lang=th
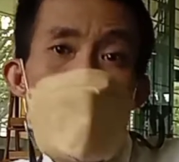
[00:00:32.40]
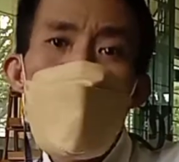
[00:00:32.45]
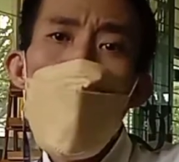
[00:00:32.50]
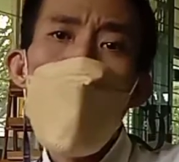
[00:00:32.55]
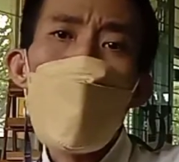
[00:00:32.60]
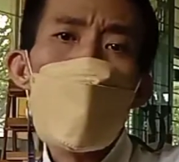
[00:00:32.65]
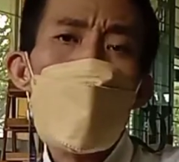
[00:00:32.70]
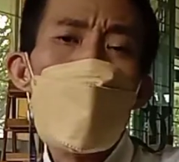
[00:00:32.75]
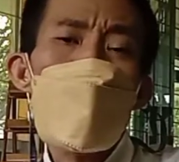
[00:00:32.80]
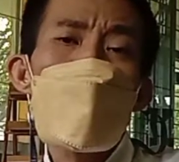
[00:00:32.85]
อ
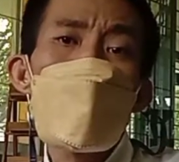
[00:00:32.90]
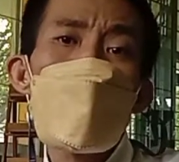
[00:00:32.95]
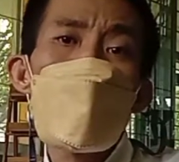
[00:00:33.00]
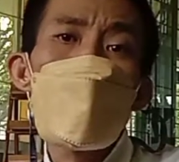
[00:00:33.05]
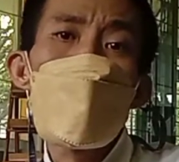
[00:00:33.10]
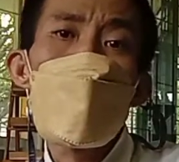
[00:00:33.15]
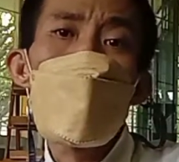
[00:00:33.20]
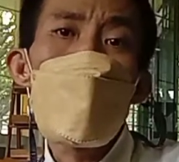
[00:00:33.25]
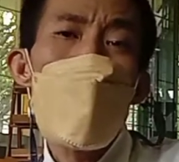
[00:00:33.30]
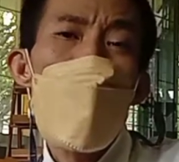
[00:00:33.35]
ยากเป็นยู
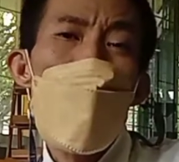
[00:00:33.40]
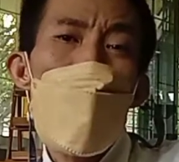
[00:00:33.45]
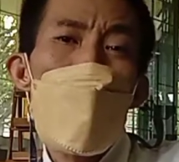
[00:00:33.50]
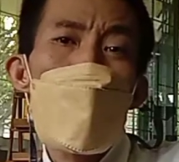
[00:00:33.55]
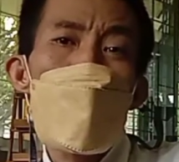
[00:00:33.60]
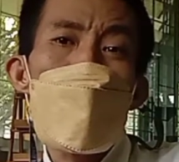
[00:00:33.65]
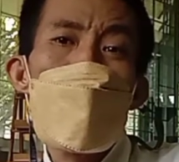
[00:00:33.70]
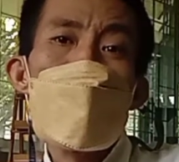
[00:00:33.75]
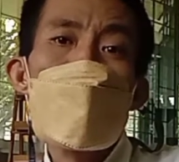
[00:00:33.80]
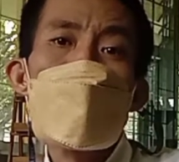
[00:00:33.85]
ทูบเบอร์
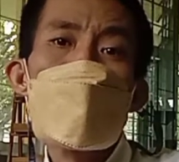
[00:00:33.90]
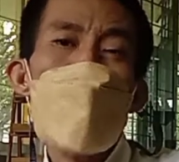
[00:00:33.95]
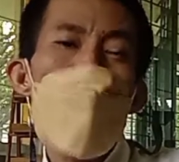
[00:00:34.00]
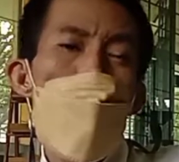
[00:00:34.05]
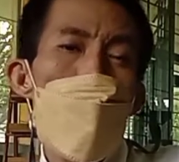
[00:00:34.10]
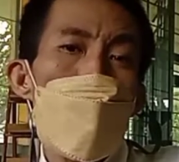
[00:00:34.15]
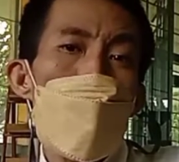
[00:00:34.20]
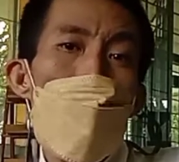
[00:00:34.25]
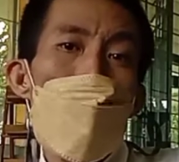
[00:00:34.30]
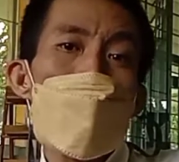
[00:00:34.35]
ปีส
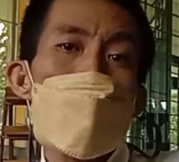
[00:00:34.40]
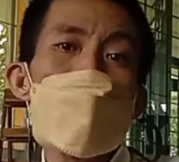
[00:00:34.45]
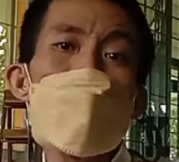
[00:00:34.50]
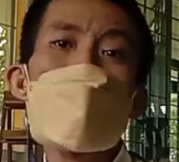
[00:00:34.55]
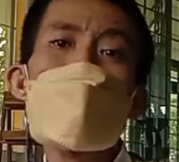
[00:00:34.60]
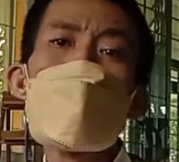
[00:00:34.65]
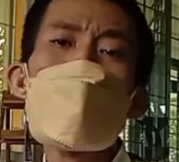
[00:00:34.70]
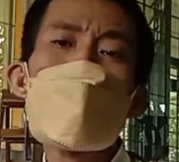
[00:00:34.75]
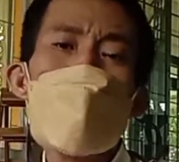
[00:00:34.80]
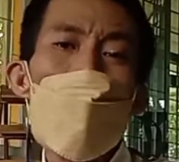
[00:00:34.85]
องพัน
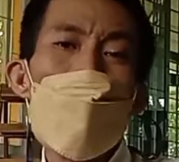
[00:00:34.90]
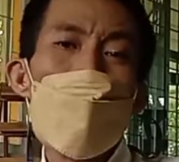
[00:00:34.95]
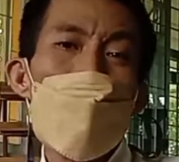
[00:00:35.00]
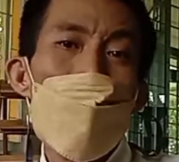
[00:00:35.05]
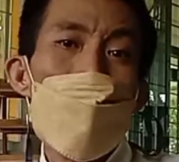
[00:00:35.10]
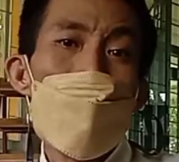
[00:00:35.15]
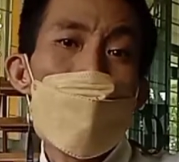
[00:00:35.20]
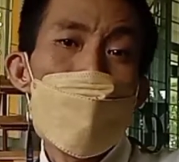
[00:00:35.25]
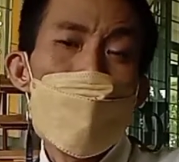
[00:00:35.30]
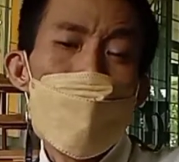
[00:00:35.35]
ยี่สิบสอง
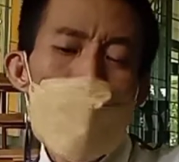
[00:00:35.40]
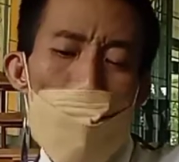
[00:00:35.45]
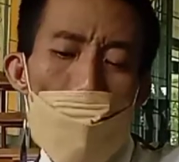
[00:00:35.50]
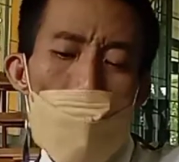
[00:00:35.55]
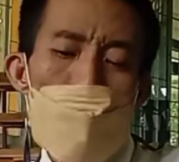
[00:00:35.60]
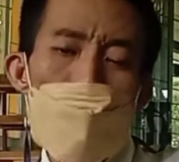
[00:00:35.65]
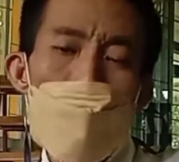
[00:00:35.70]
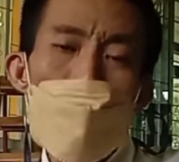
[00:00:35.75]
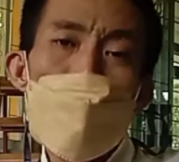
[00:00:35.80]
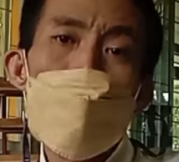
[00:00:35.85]
นั้นจะ
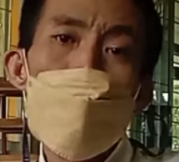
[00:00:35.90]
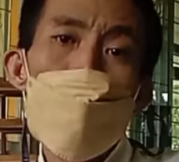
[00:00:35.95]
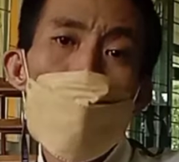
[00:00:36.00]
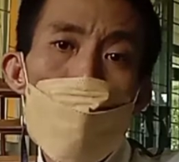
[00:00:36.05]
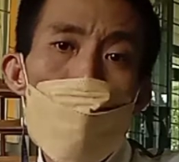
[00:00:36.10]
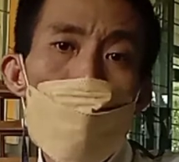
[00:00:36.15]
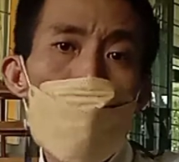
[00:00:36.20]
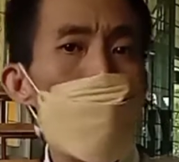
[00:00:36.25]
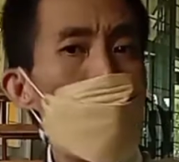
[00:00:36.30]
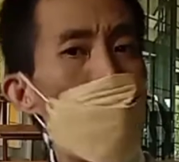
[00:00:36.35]
มีจุด
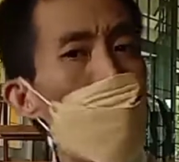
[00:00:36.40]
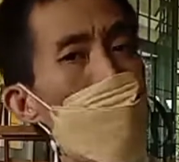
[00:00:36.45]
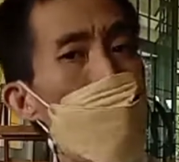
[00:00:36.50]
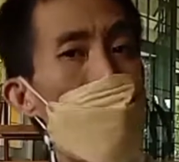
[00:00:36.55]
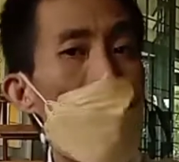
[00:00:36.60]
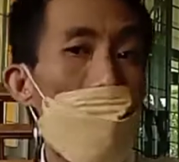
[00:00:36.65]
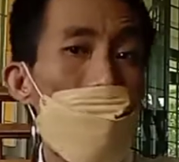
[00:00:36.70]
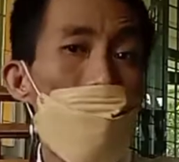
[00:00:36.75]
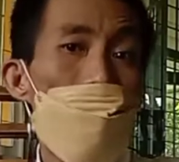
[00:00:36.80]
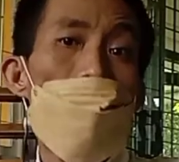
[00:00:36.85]
เริ่มต้น
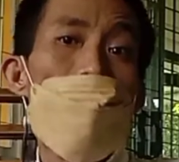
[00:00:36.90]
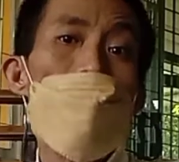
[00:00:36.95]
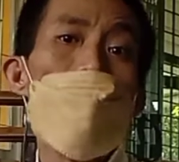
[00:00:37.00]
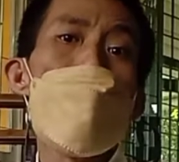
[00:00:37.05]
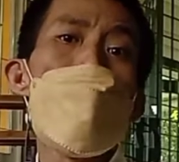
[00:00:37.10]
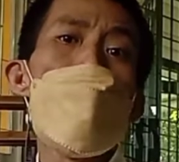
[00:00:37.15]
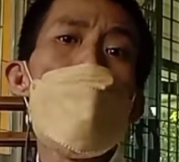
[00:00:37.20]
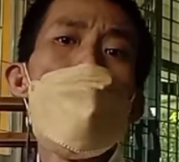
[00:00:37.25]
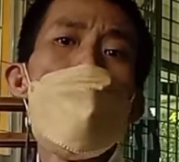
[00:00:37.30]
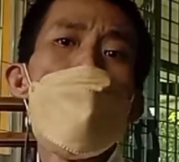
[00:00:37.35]
อย่างไร
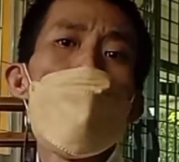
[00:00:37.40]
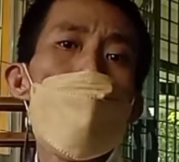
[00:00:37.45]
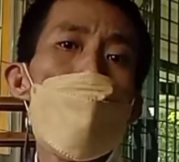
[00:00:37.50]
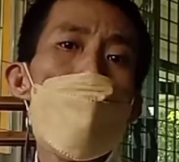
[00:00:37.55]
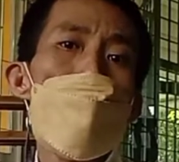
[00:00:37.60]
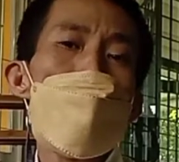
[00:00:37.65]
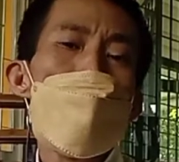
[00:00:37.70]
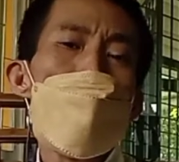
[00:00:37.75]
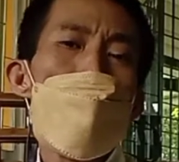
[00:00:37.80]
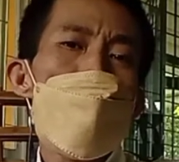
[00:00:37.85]
ค
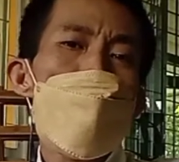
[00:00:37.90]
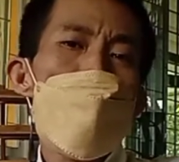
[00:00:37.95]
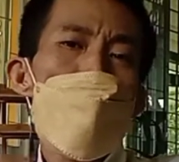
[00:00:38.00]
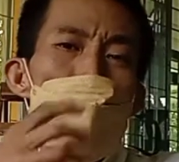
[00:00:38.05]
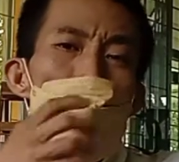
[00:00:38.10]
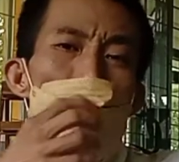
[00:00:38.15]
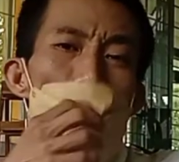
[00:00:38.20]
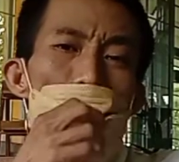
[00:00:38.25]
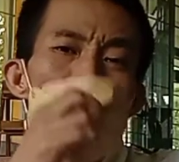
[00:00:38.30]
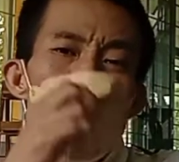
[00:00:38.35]
ลิปวิดีโอชิ้
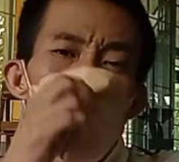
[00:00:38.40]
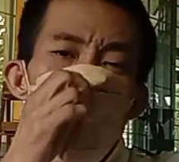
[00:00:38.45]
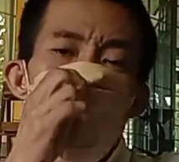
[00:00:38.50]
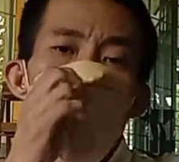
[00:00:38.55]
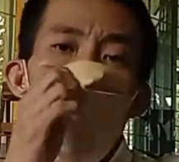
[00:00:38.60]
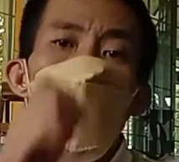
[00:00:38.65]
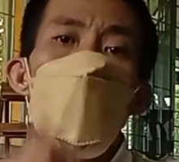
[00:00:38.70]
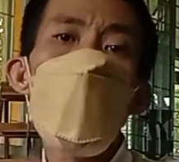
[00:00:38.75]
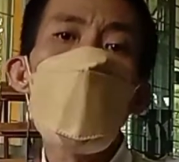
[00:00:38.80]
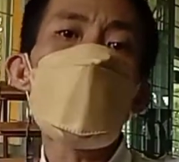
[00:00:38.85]
นนี้กับ
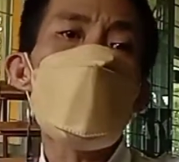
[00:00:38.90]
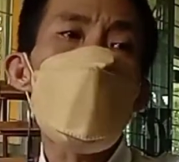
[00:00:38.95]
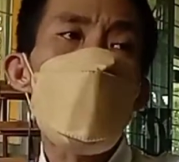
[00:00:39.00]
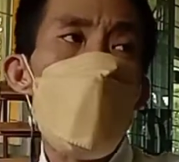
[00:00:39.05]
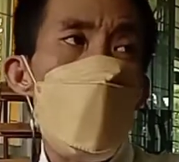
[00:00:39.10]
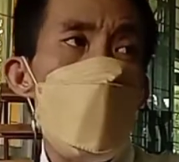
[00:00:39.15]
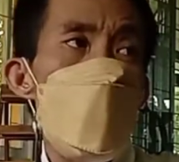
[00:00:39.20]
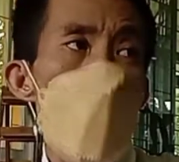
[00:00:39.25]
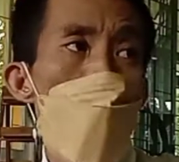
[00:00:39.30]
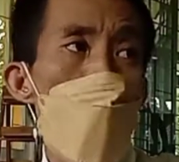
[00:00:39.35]
ผมก็จะ
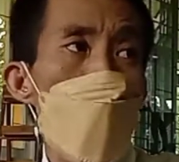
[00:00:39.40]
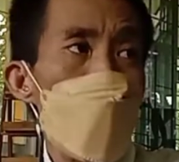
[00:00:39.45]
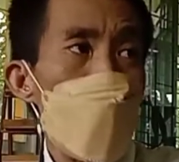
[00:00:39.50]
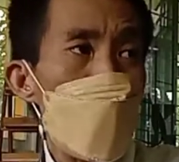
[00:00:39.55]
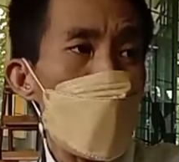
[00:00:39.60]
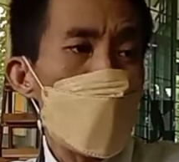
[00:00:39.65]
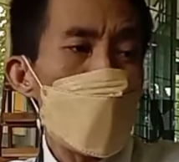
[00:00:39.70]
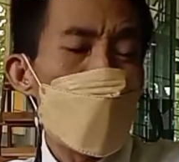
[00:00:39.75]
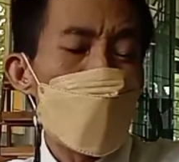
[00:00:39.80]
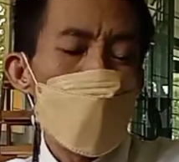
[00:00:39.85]
มาบอก
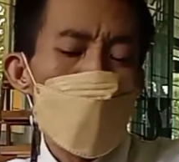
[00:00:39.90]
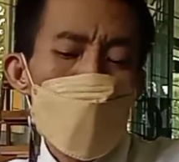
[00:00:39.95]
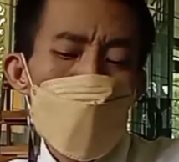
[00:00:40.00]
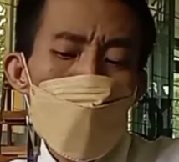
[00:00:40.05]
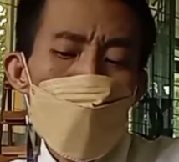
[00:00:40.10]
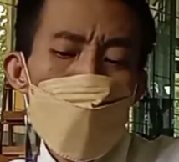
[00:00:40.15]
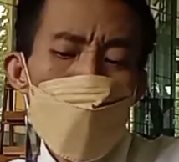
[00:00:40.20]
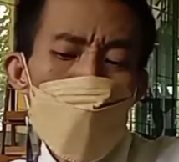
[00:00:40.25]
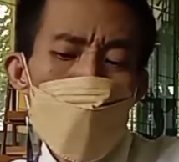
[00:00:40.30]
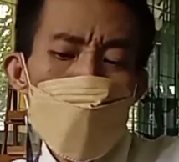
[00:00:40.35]
เล่าถึงจุ
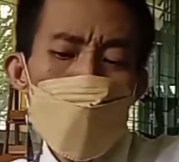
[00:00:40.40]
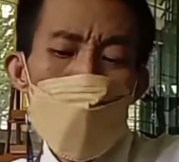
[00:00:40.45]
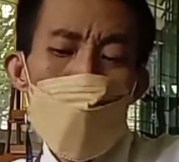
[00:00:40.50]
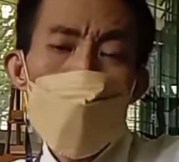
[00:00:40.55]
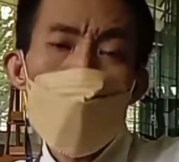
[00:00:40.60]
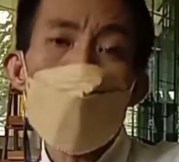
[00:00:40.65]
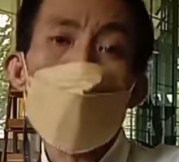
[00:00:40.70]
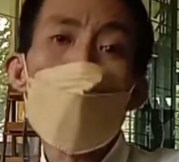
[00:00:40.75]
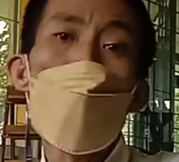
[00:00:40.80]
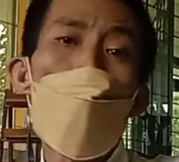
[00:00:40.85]
ดเริ่ม
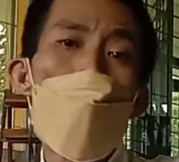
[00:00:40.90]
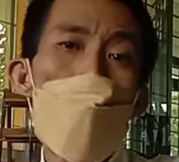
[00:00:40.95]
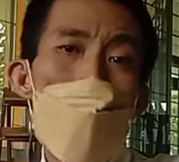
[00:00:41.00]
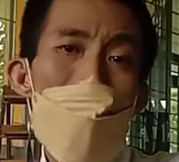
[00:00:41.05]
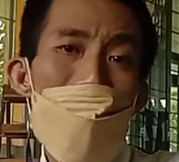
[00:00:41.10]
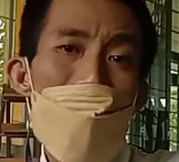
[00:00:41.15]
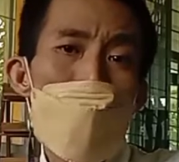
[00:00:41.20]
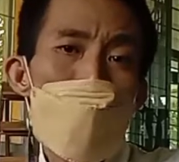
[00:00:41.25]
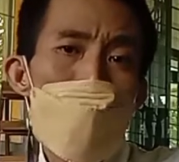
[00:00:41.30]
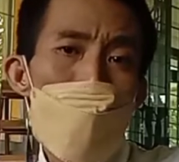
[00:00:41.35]
ต้นของ
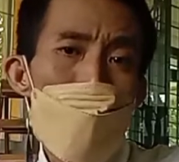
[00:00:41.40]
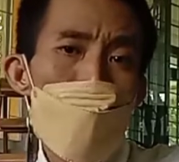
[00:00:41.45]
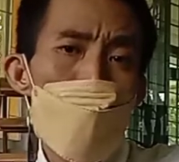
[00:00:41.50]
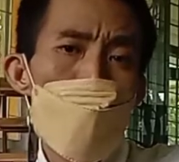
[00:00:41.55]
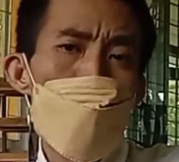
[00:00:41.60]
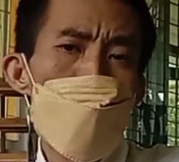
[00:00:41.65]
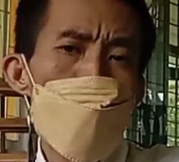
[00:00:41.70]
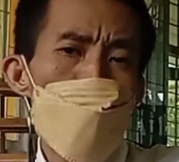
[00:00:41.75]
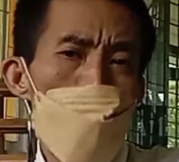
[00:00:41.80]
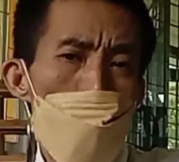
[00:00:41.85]
การเป็น
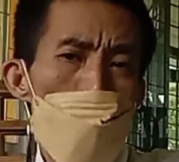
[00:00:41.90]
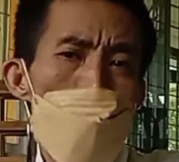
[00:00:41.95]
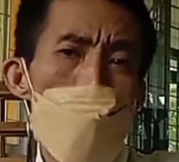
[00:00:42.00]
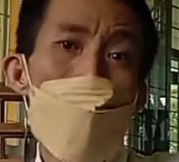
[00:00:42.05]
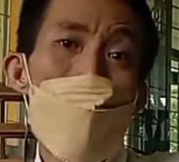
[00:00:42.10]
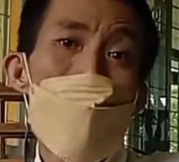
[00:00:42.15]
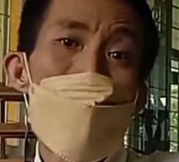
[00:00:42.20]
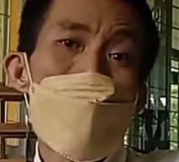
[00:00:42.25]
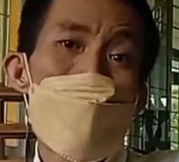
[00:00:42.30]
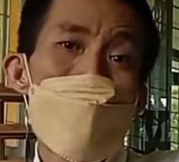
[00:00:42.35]
ยูทูบเบ
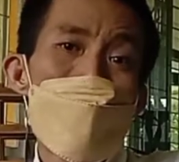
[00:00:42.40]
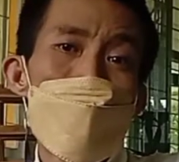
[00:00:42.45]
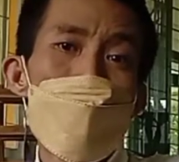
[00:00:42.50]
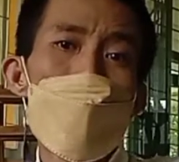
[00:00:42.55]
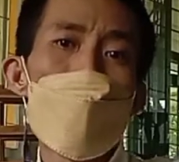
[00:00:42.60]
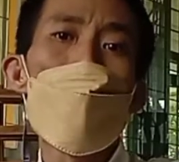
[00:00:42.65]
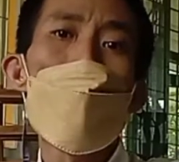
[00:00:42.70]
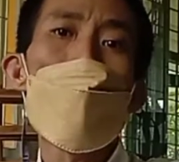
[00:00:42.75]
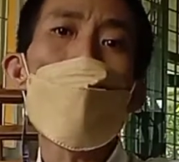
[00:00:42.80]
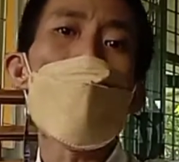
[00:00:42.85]
อร์ห
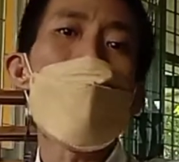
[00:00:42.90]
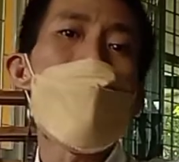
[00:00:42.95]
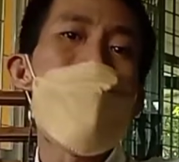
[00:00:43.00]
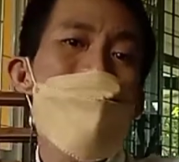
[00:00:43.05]
รือว่า